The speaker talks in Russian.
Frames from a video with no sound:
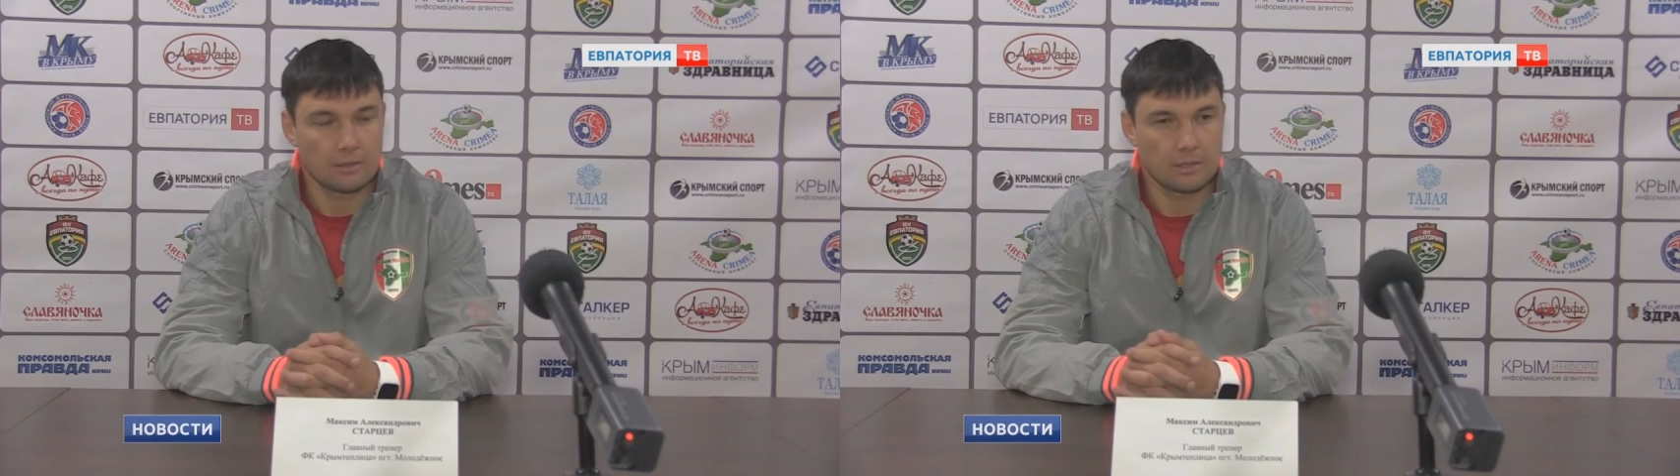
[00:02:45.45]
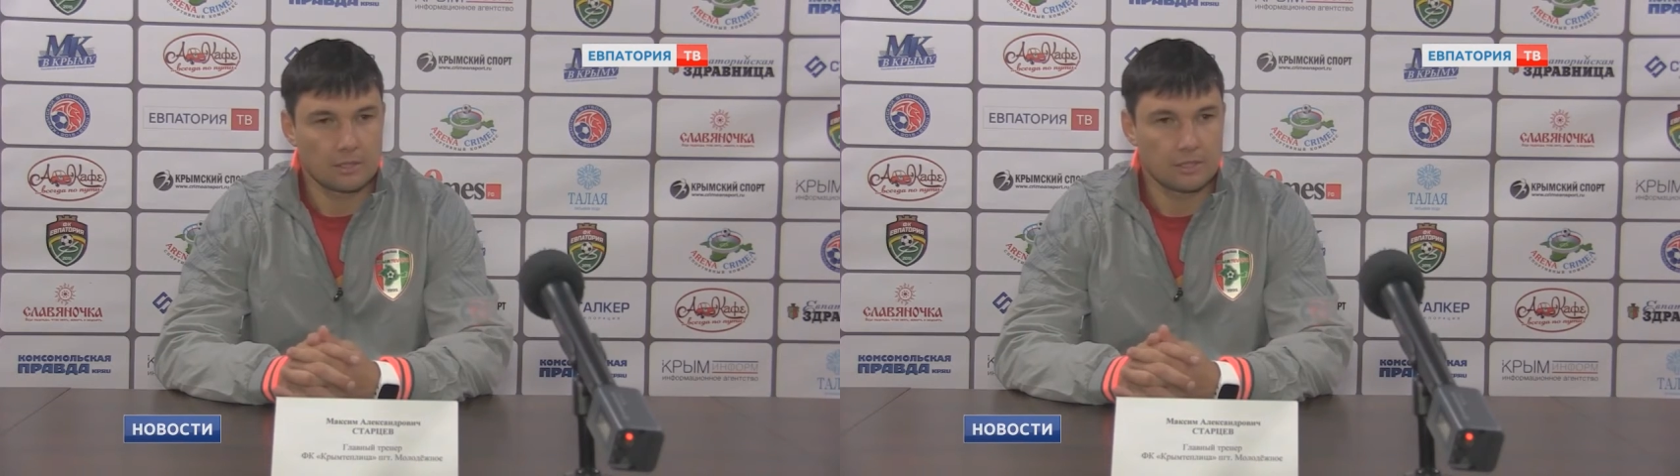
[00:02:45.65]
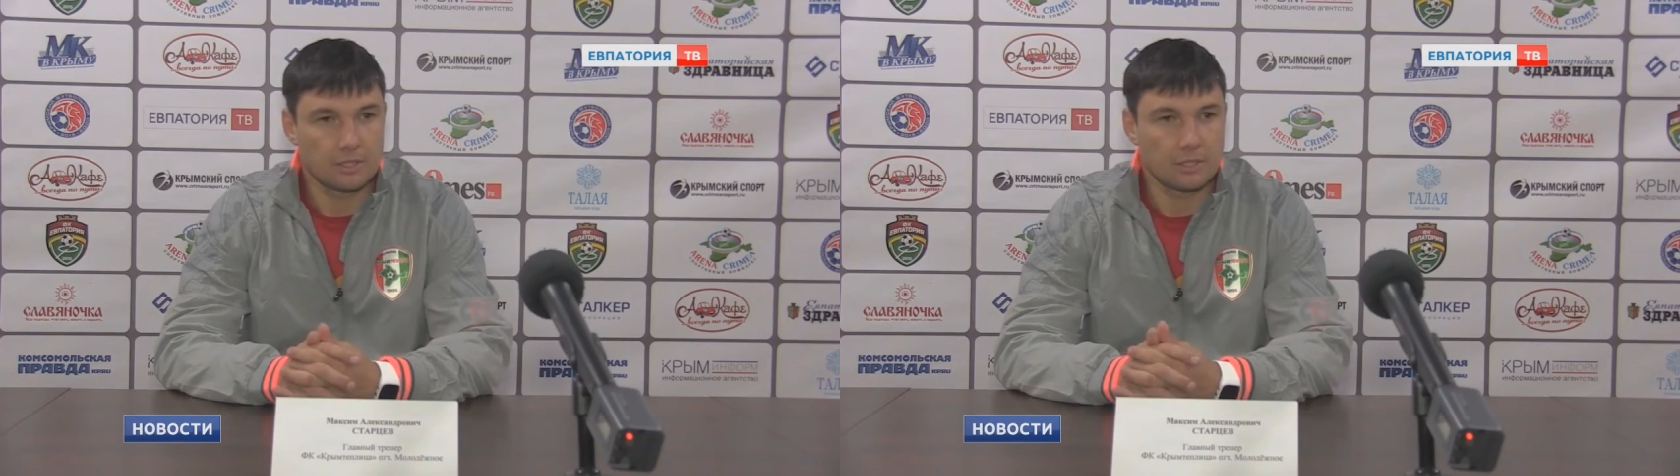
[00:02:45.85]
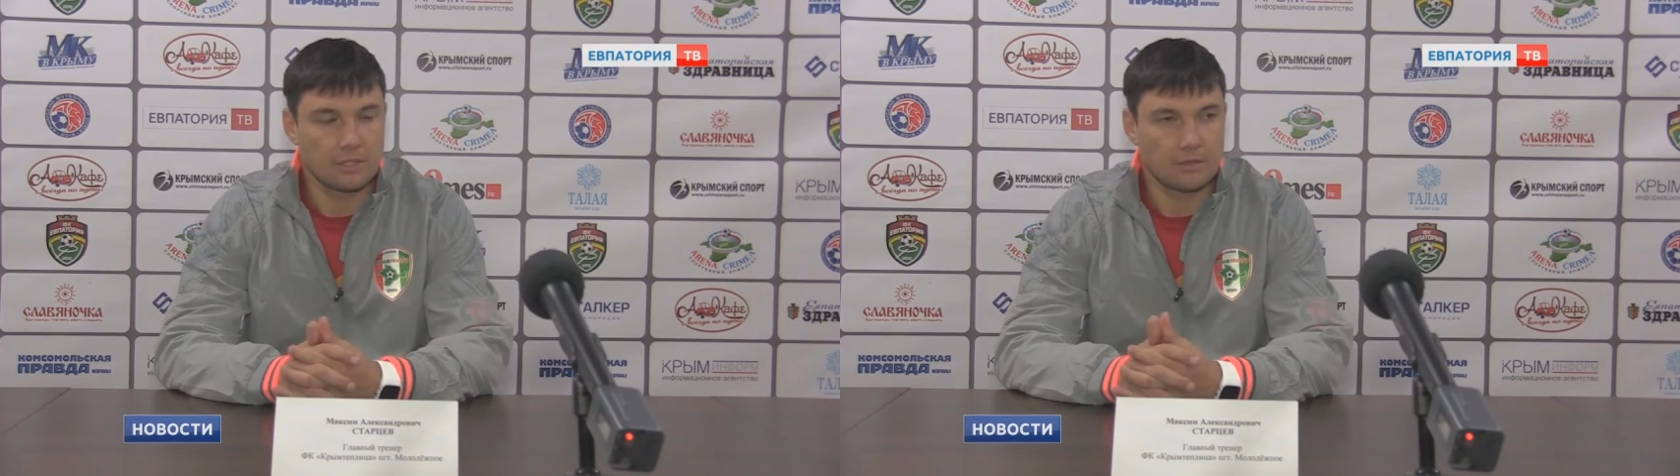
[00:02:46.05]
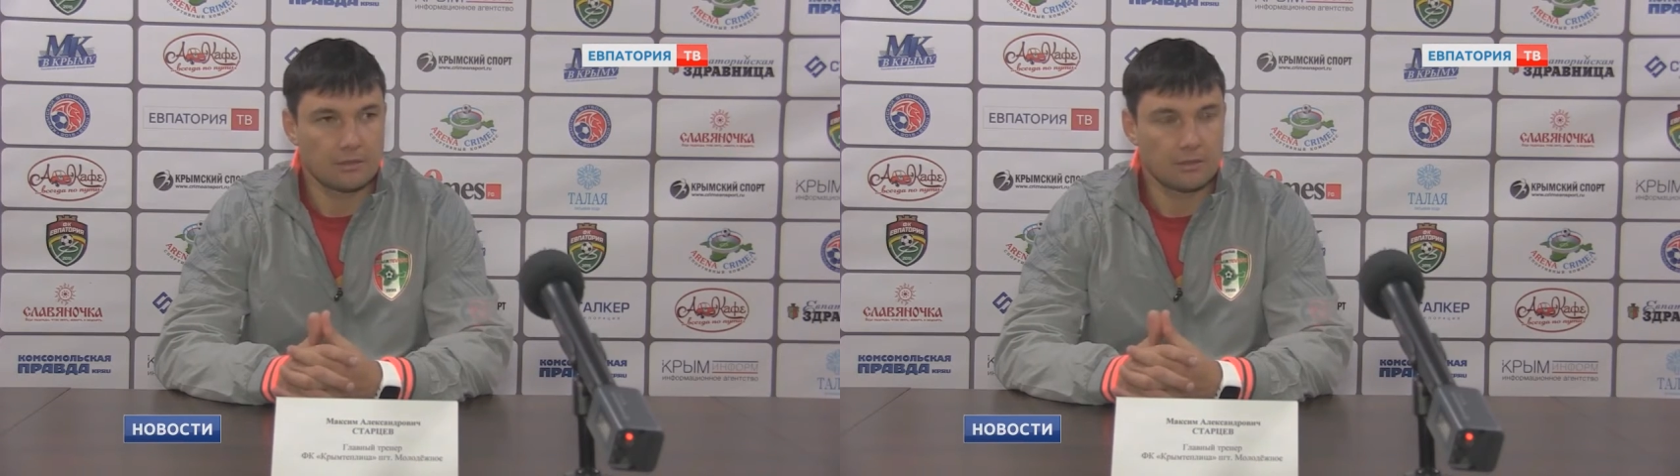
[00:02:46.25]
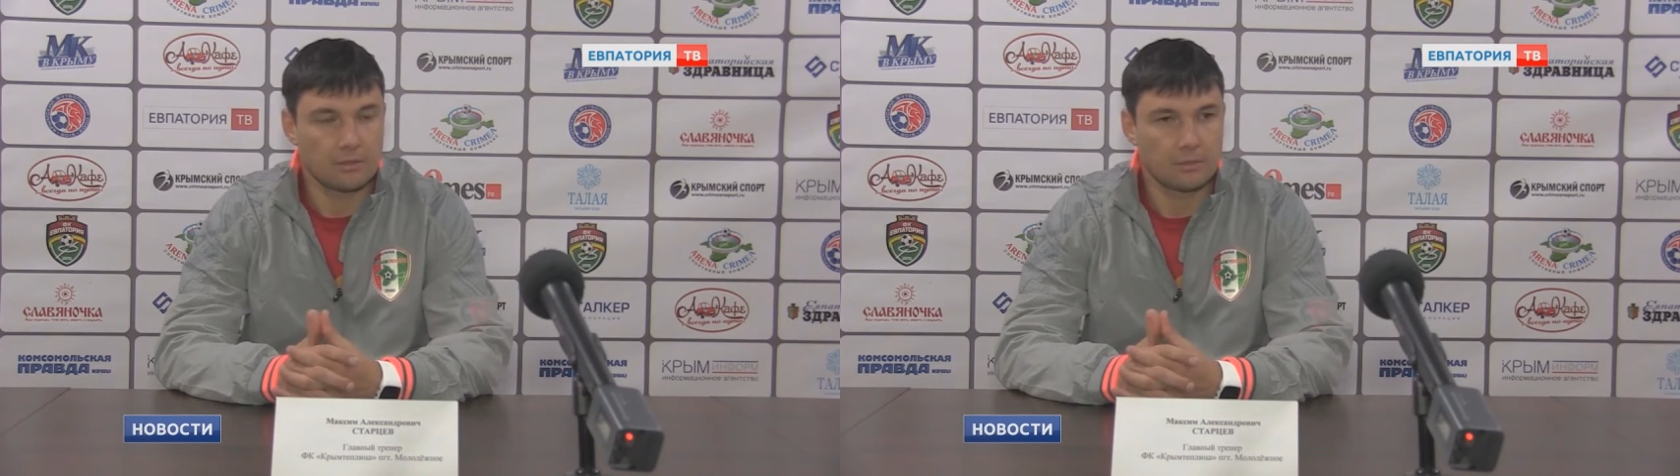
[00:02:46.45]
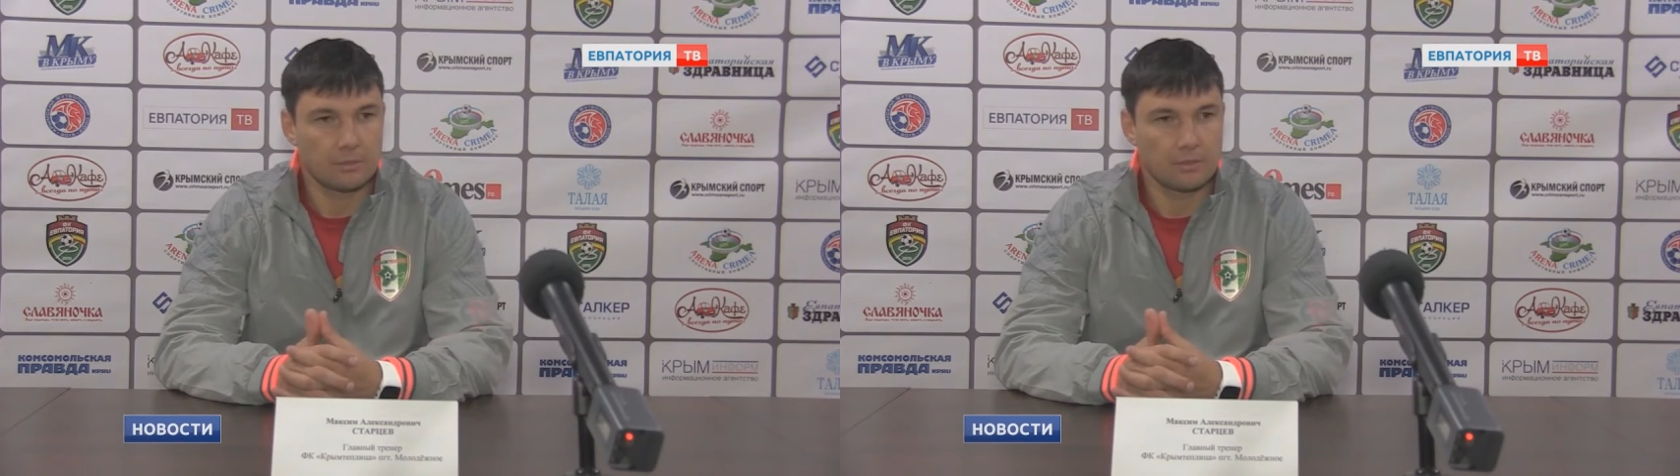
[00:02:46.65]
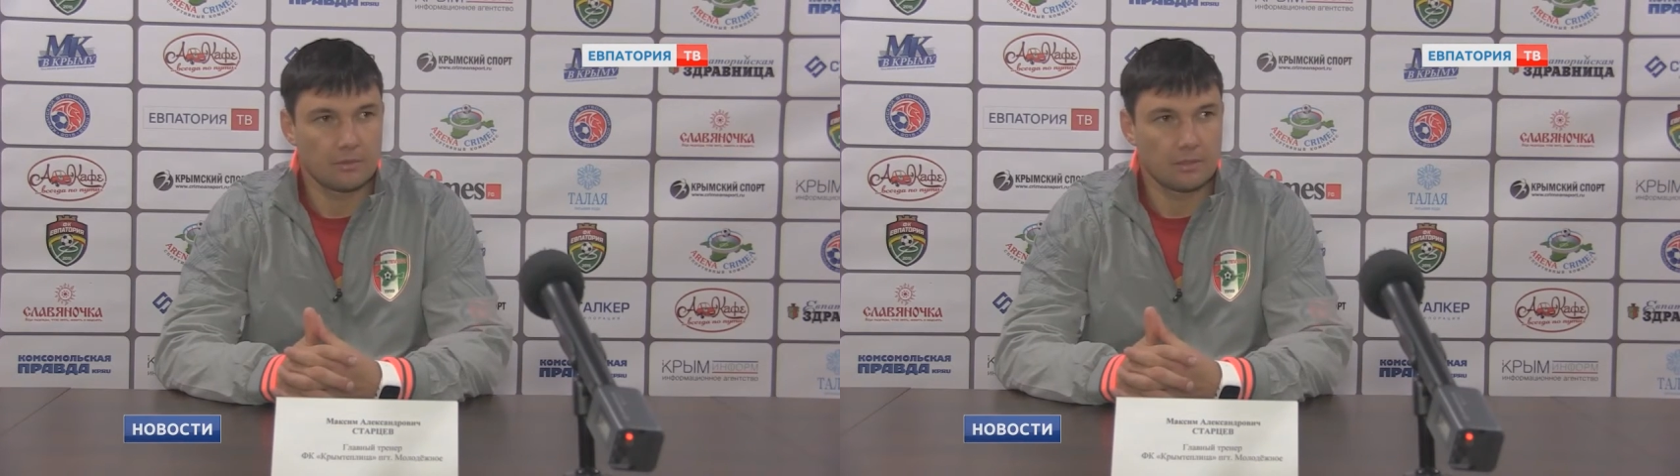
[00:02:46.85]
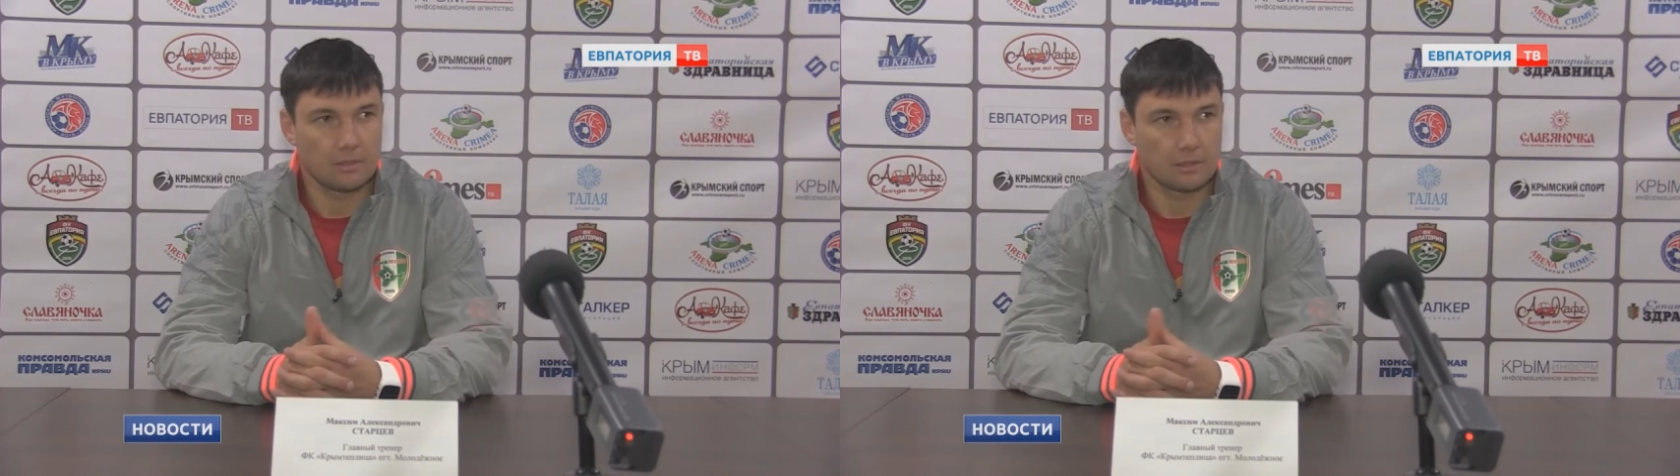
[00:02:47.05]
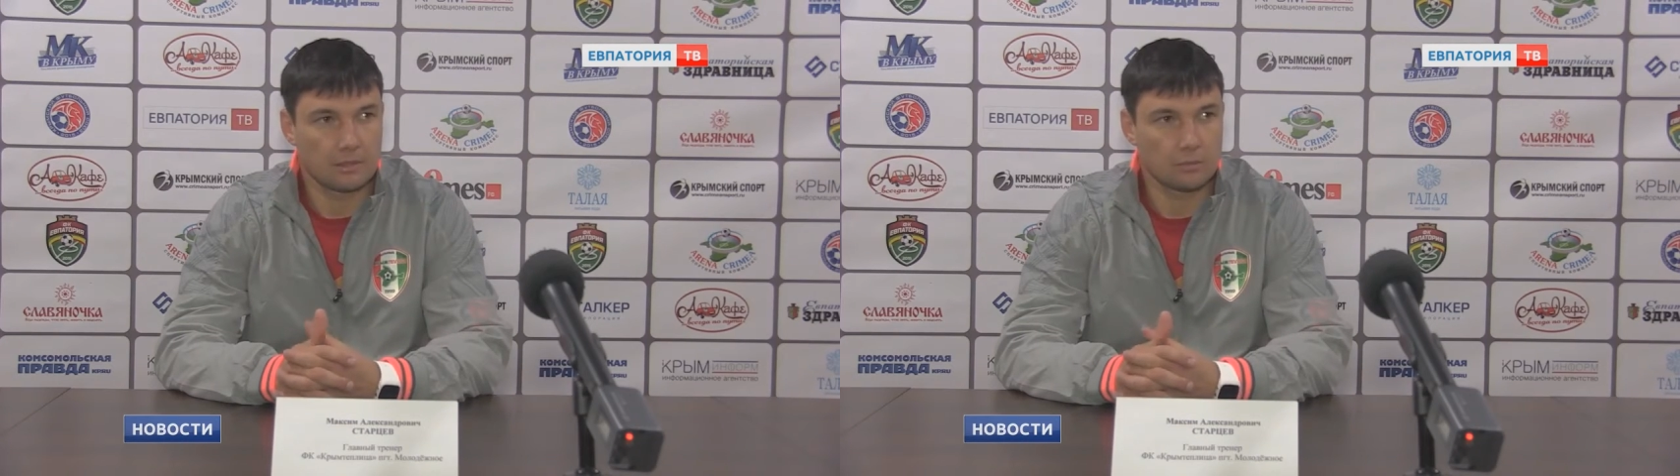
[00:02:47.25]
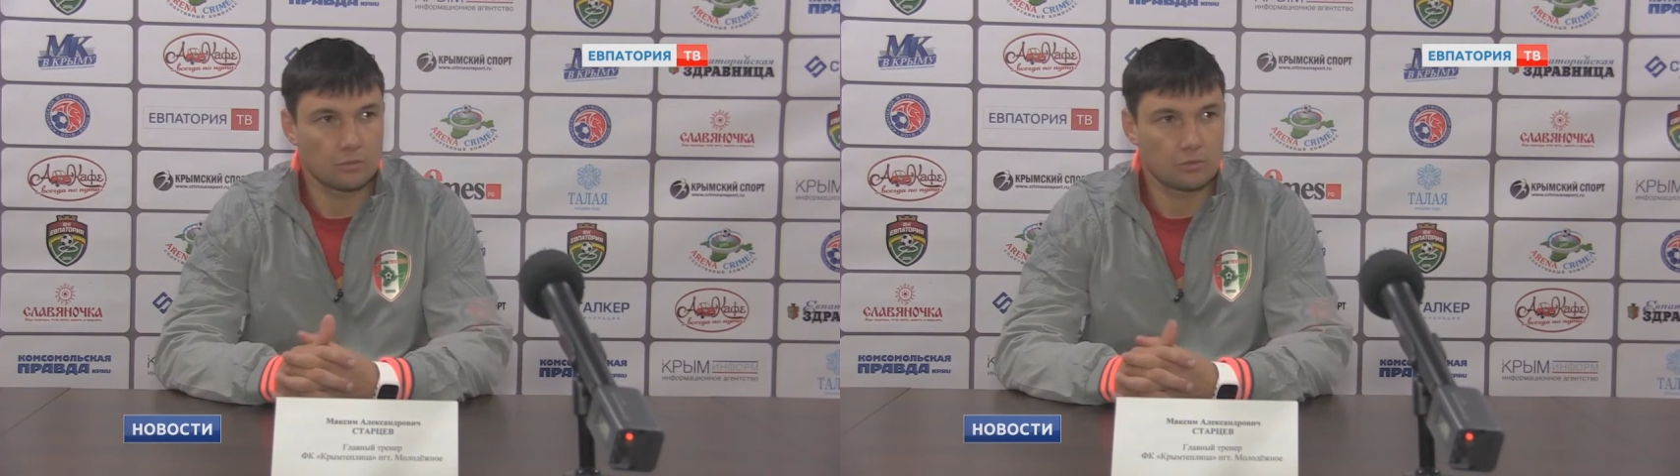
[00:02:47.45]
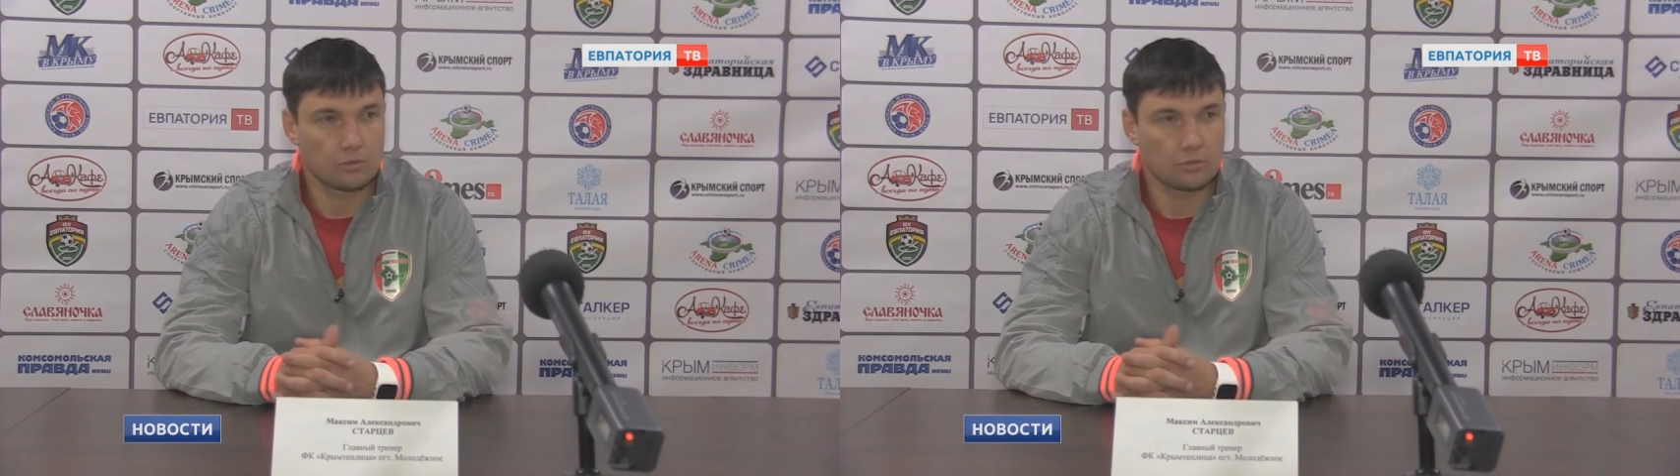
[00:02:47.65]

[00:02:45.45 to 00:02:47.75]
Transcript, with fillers: игра защитников приводила к тому,